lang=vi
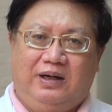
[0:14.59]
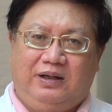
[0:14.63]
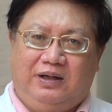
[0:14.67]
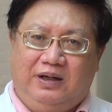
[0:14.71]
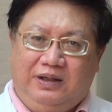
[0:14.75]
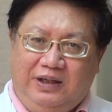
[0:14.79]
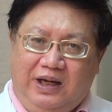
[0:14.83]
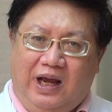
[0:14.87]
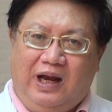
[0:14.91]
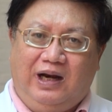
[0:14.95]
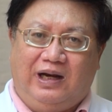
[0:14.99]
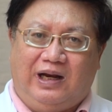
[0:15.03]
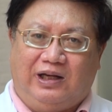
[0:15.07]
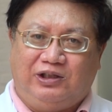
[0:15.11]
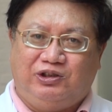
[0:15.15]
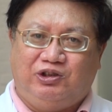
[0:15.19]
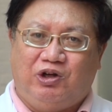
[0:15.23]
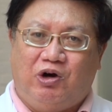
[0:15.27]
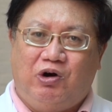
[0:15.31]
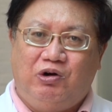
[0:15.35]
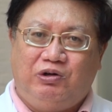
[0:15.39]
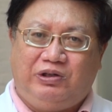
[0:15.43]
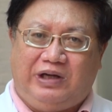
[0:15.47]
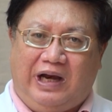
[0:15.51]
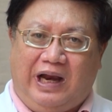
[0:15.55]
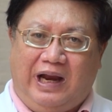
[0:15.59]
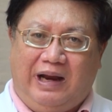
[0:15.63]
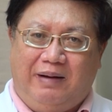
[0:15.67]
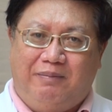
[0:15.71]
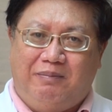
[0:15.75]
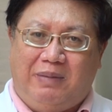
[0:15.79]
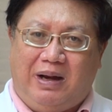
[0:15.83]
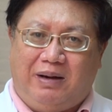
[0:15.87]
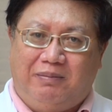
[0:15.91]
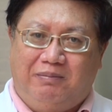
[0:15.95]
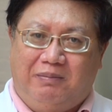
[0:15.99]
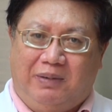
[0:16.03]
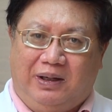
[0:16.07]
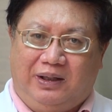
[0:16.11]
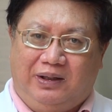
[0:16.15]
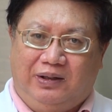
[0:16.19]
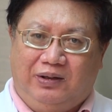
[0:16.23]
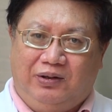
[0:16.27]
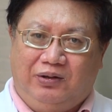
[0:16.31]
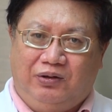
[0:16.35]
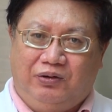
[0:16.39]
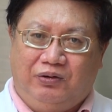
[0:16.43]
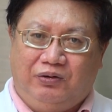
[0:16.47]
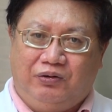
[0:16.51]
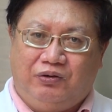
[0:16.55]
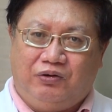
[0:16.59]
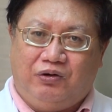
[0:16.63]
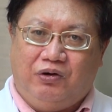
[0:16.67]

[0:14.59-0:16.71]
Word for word: Thứ nhất là số trẻ mắc bệnh